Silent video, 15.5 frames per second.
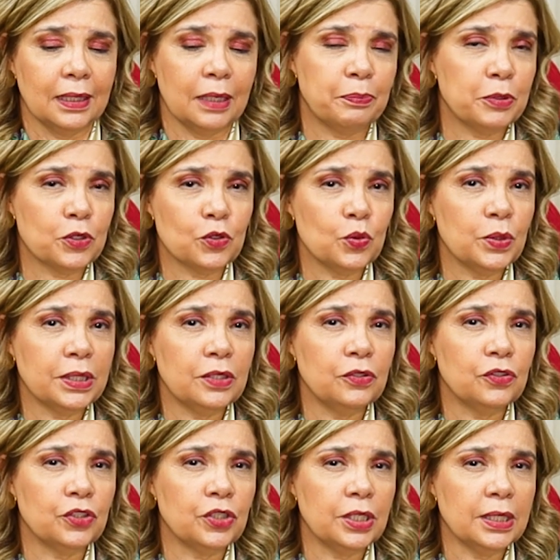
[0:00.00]
a pessoa
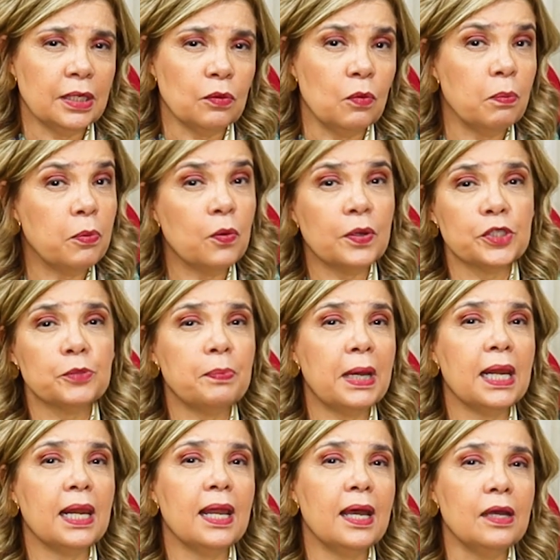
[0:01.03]
que chega com poucas
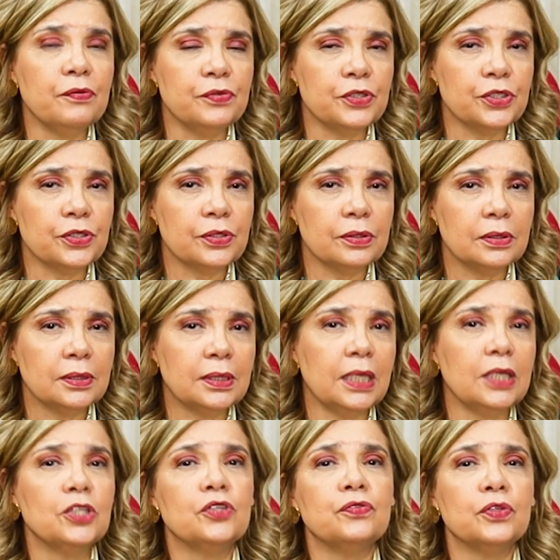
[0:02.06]
palavras
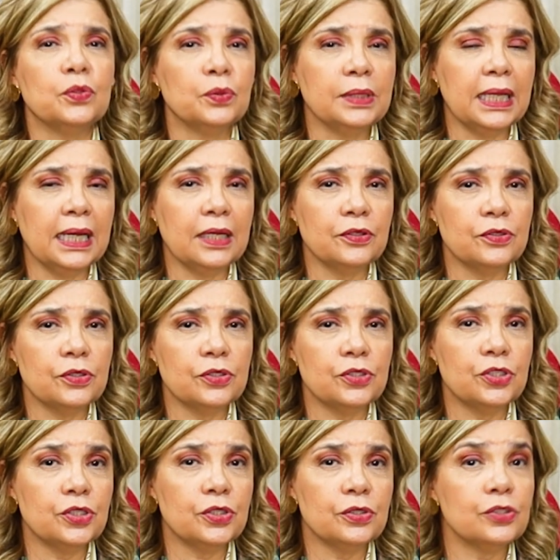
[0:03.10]
tem dificuldade
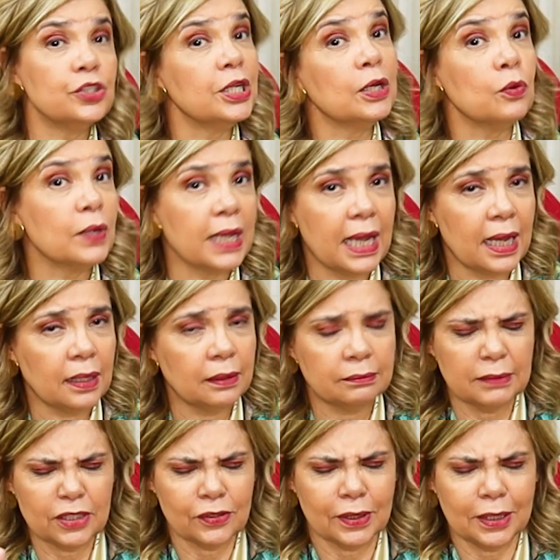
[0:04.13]
de dialogar,
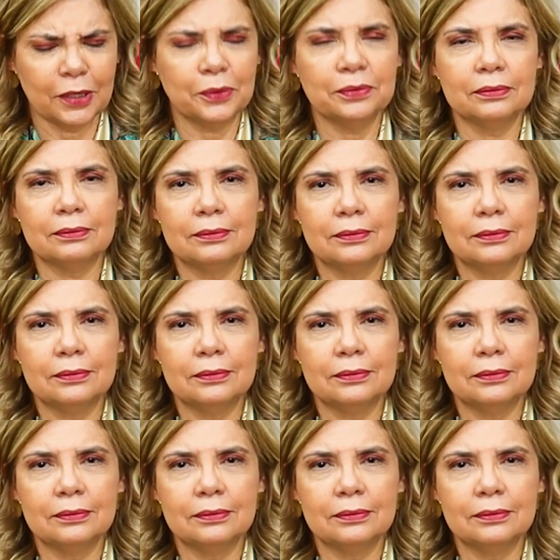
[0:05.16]
mas não.